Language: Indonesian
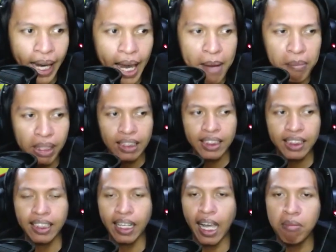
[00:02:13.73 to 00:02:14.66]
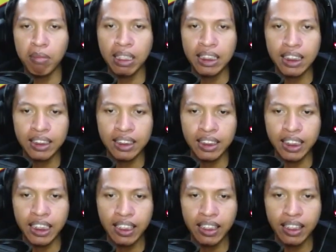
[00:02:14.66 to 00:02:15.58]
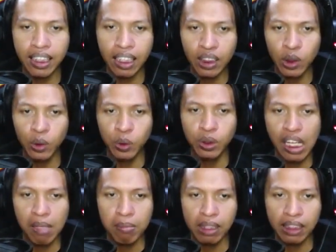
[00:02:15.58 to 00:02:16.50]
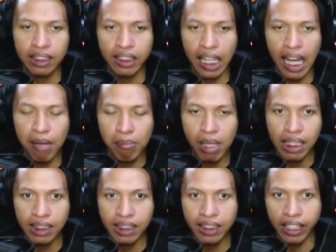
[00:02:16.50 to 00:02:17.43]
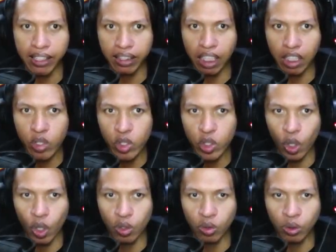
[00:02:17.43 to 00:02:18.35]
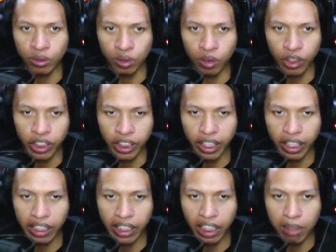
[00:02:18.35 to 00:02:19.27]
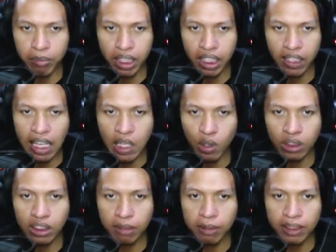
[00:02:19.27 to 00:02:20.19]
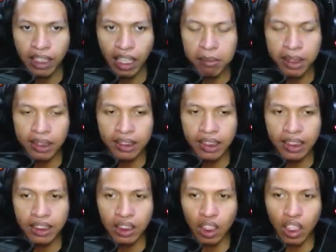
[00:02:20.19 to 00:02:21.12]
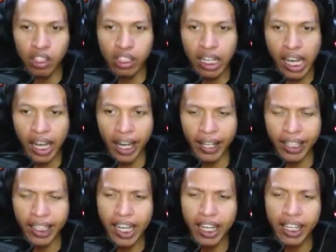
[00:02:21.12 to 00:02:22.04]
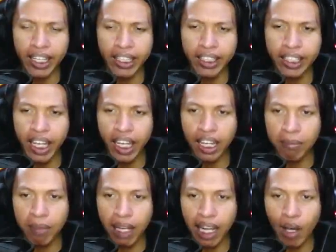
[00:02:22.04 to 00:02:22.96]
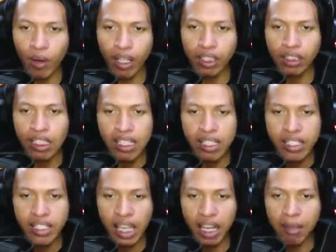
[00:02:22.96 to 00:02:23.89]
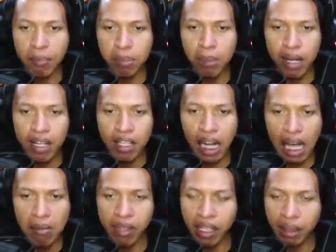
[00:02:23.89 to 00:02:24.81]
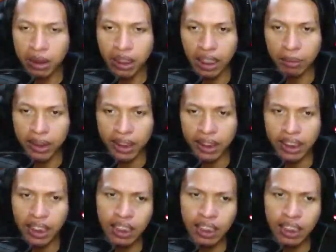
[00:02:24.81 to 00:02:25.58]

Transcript: okay, Mr. and Mrs. Kita sudah bersama Seitai Shogun. Oke, okay, keren. Helmnya ada tanduk ya, Mr. and Alright, kali ini dia akan melawan sang babang klaber Mr. Besis